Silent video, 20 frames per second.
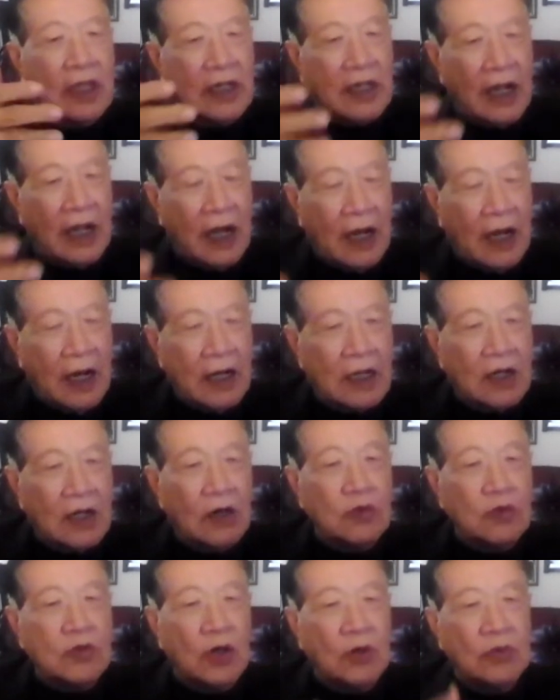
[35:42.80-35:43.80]
跟他
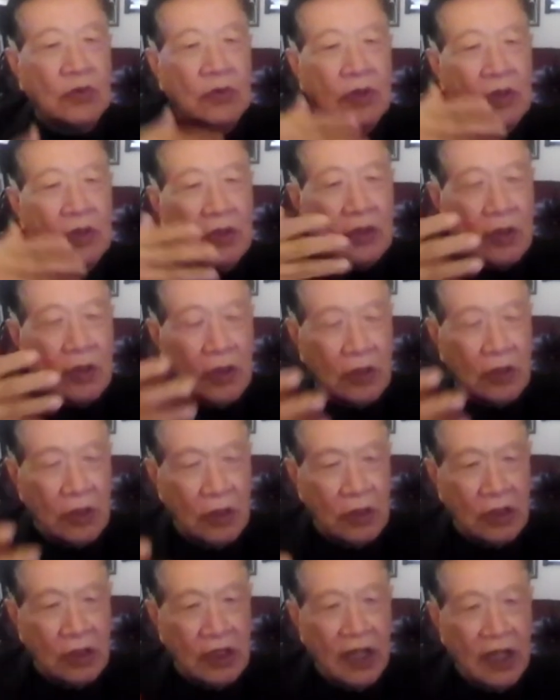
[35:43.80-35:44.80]
沟通。
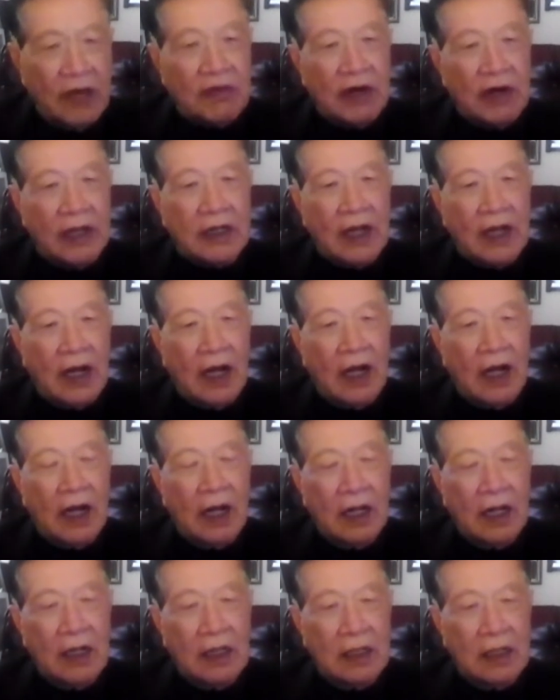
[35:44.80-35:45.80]
另外
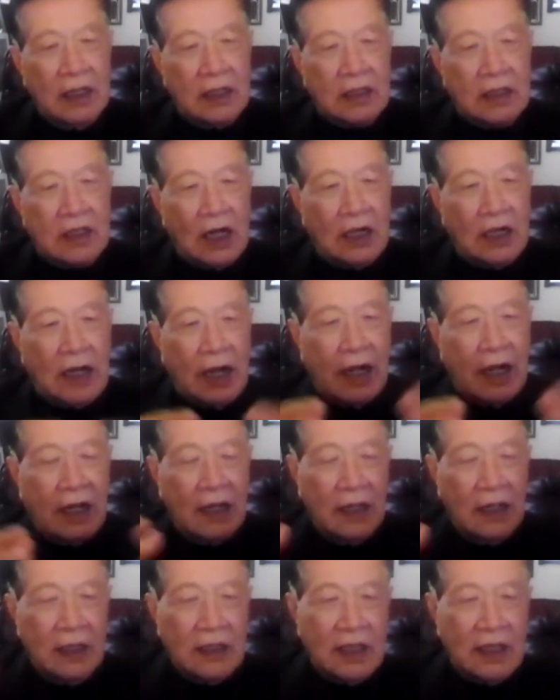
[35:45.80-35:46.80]
呢，当
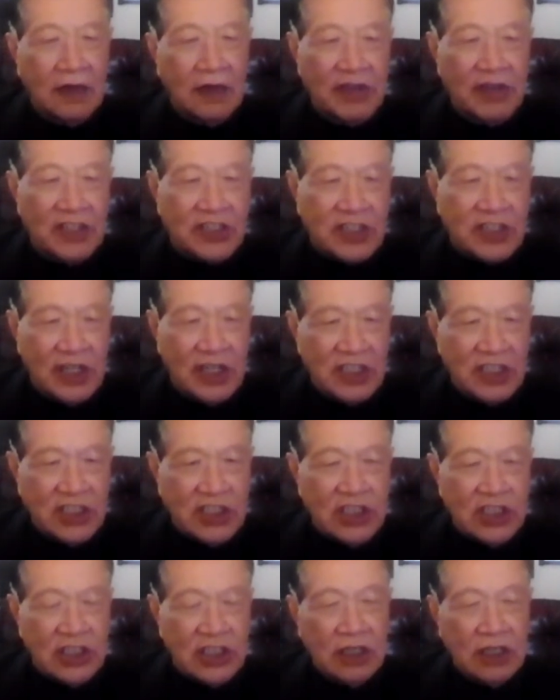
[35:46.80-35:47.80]
然因为生
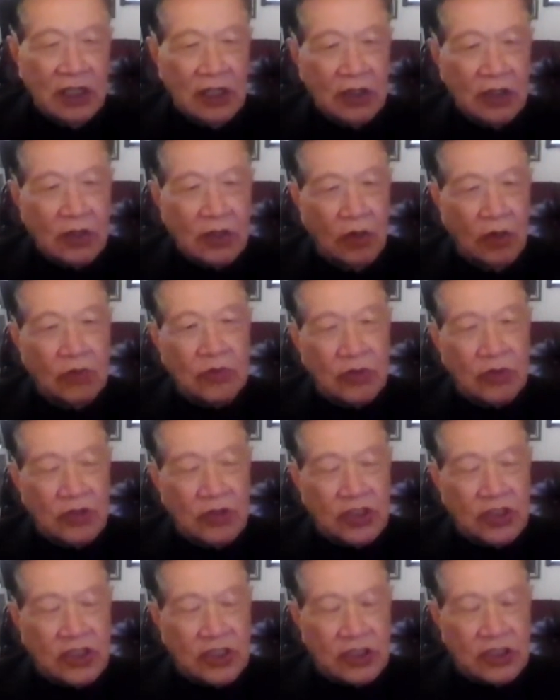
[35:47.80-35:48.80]
计工
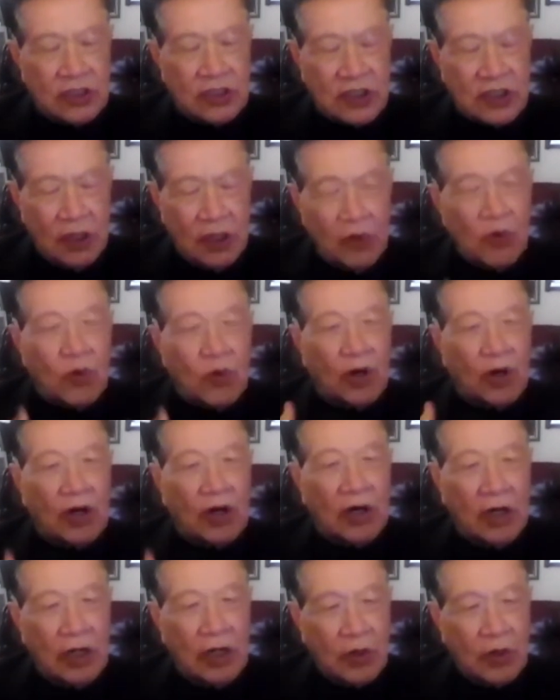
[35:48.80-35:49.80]
生
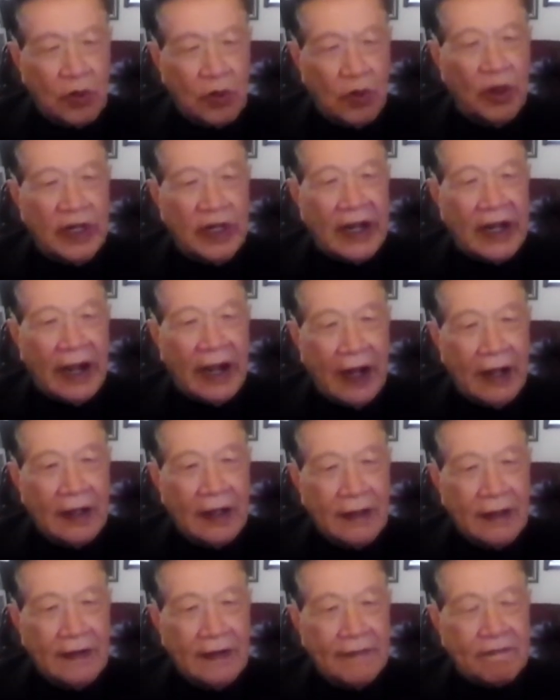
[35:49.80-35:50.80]
活困难，
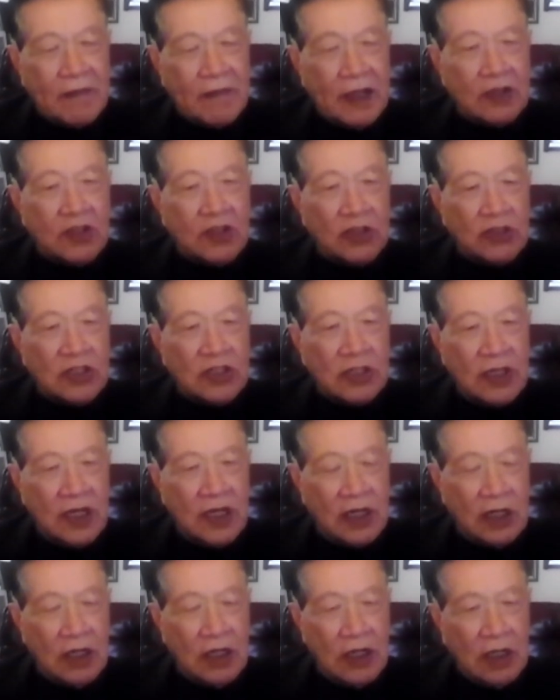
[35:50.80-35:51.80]
那就是一
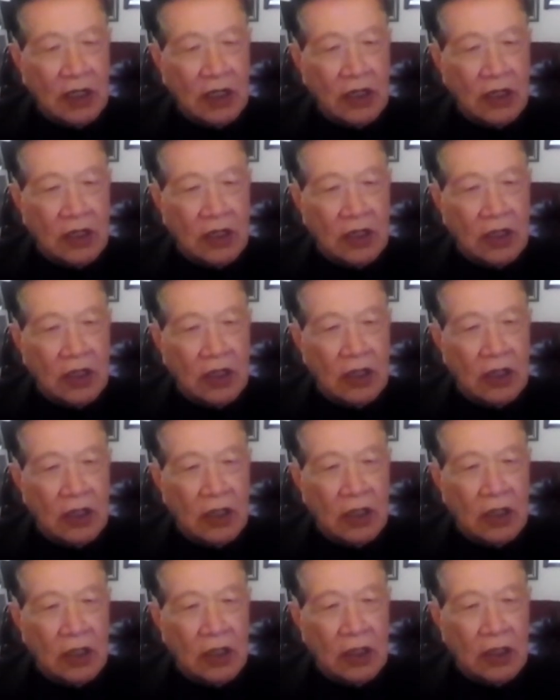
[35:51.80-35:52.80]
个
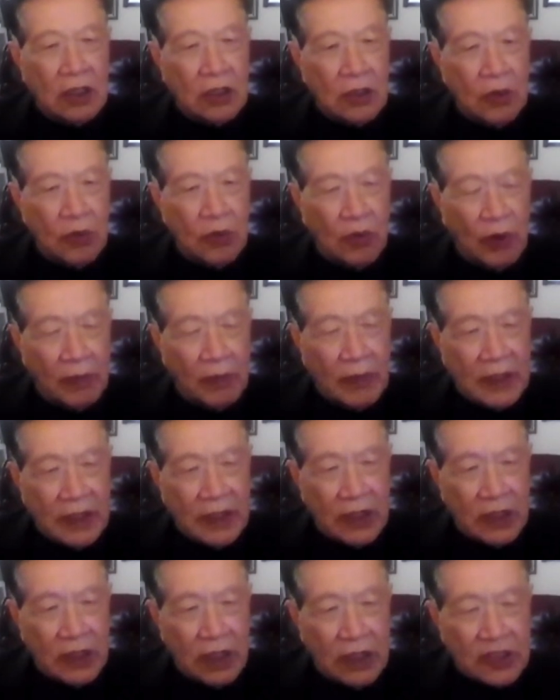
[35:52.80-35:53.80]
我们
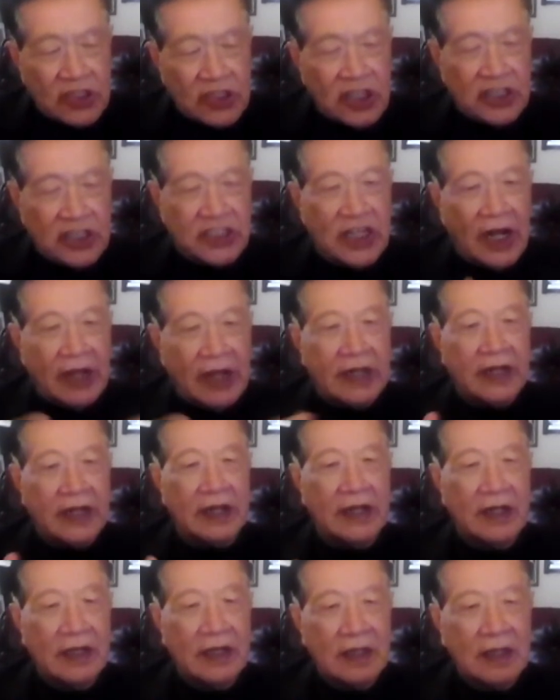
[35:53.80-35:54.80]
的
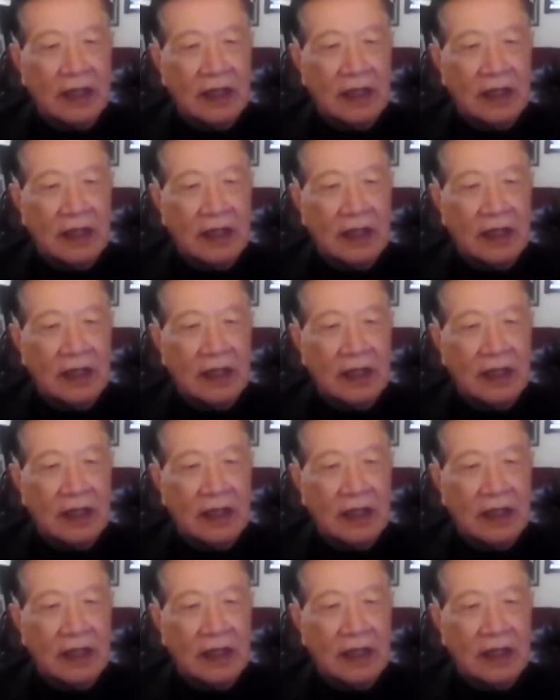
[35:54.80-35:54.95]
society